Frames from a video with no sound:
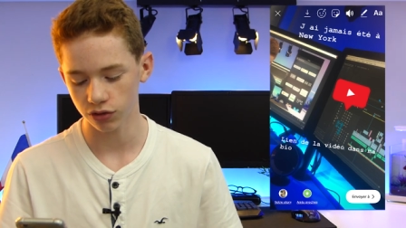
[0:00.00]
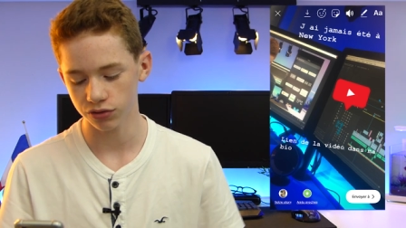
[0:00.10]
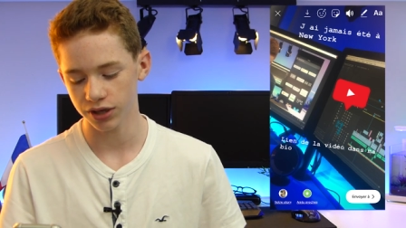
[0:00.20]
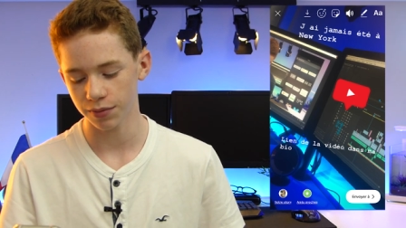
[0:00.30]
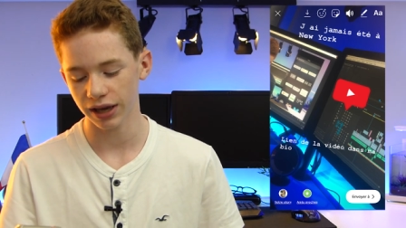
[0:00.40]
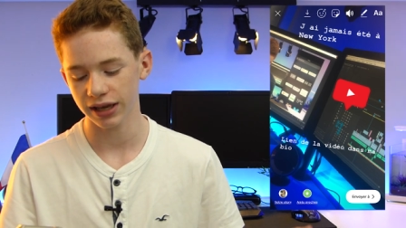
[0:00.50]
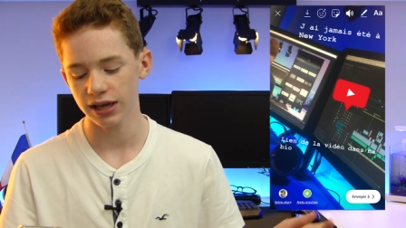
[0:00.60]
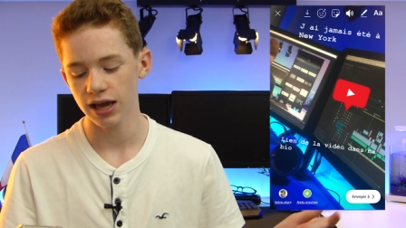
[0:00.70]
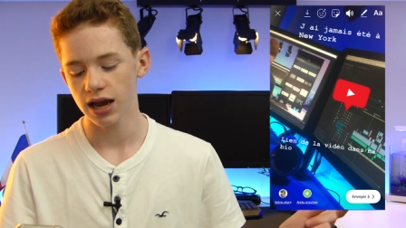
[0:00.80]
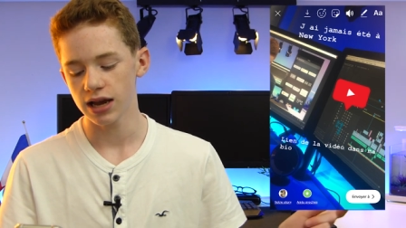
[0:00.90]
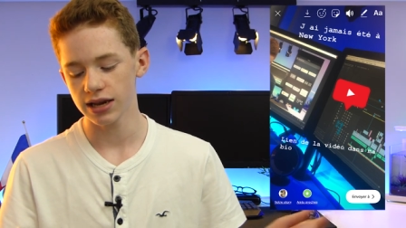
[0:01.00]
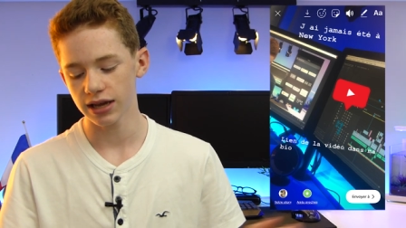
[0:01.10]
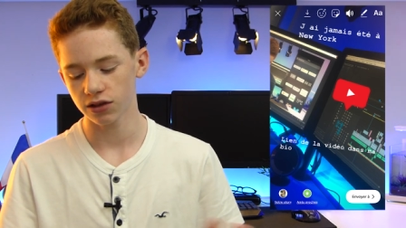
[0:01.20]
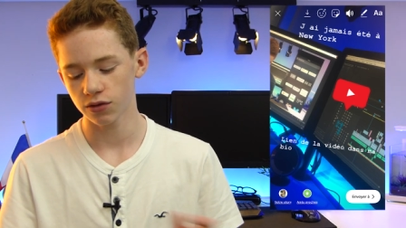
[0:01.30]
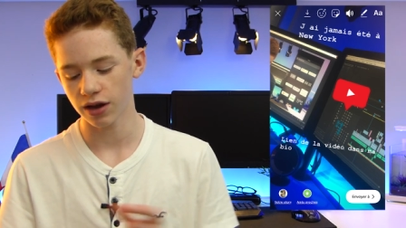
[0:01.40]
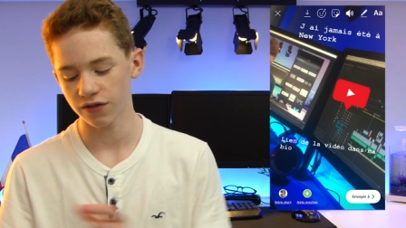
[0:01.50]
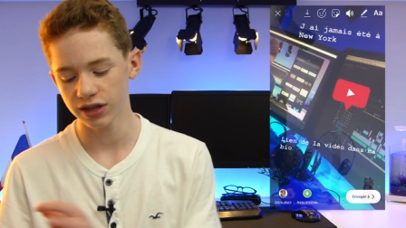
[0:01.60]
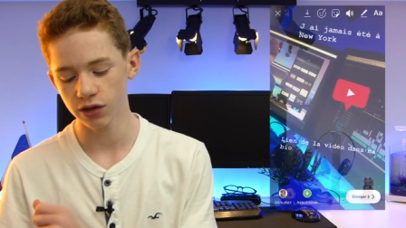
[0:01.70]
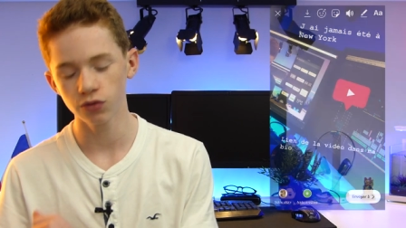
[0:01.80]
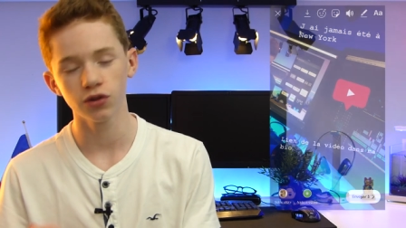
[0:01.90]
En dessous, j'ai marqué lien de la
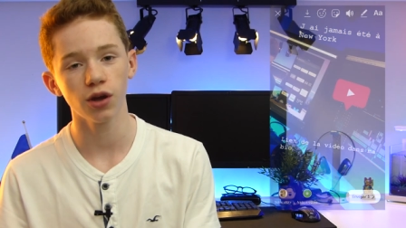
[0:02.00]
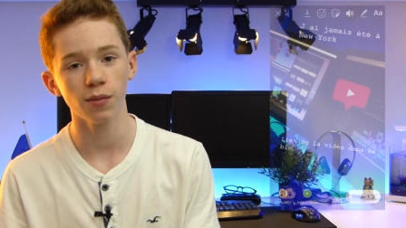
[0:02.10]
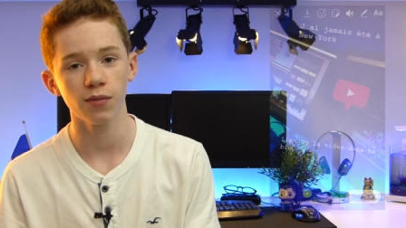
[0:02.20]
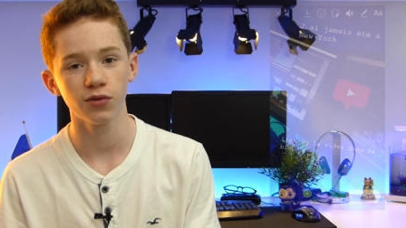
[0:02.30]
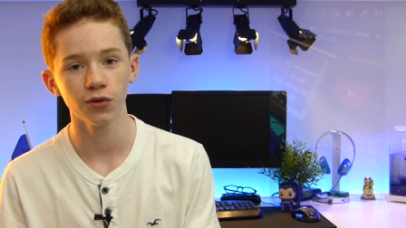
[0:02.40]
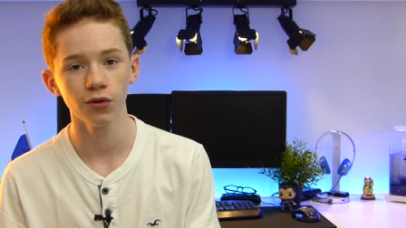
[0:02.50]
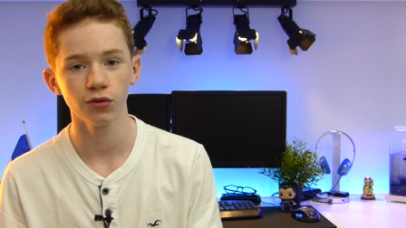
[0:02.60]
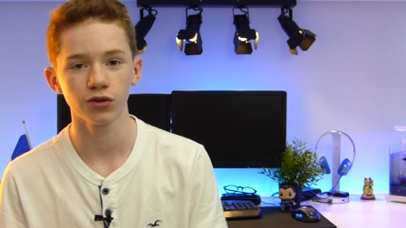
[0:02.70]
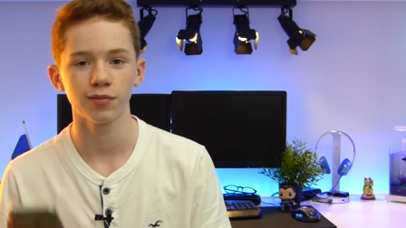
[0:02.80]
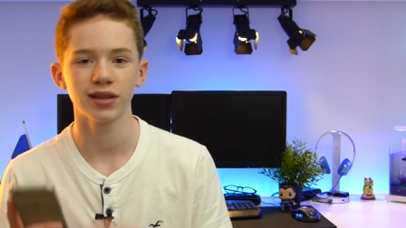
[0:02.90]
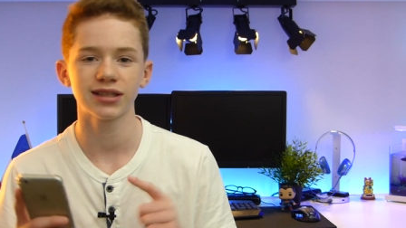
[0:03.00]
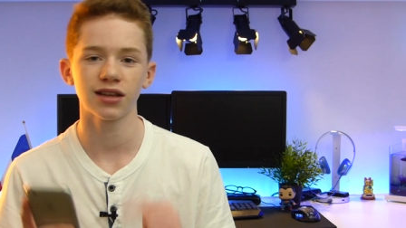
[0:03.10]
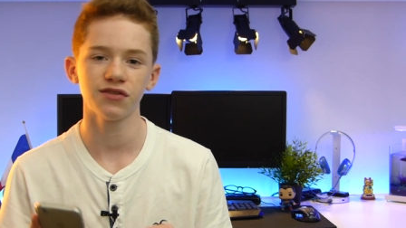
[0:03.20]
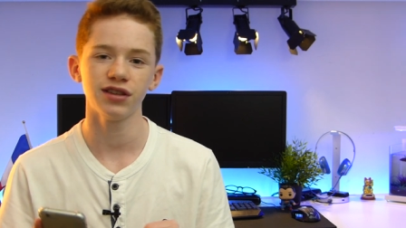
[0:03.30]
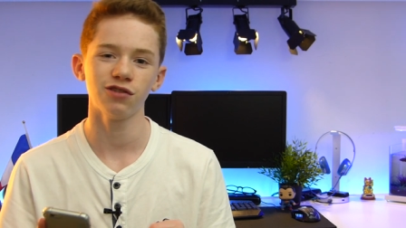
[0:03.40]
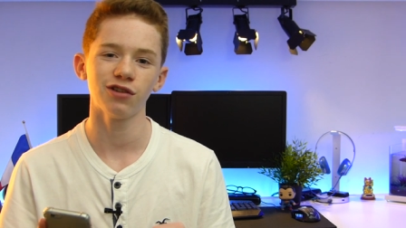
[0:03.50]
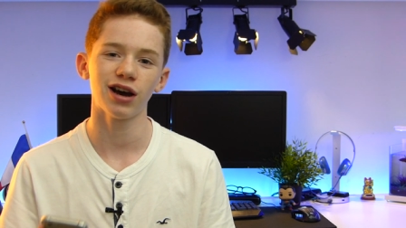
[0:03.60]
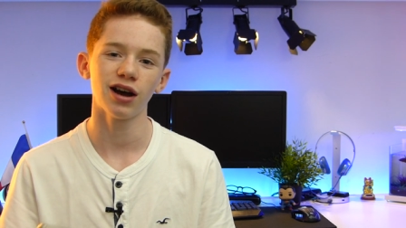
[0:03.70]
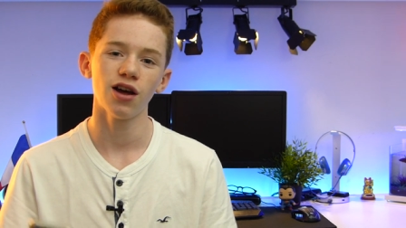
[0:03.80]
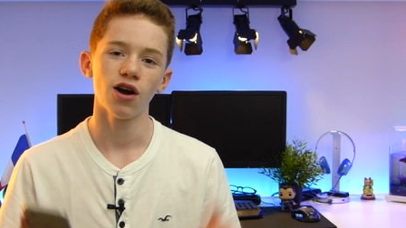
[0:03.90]
vidéo dans ma bio. Donc je vais mettre cette vidéo là